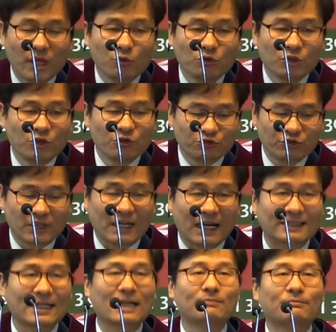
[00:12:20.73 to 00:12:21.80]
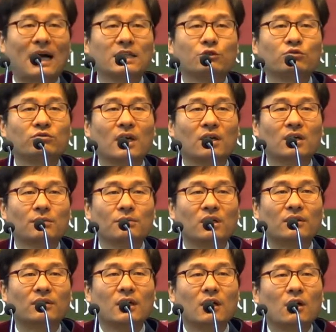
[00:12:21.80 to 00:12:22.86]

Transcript: 우선순위에 가장 많이 둔다 그러면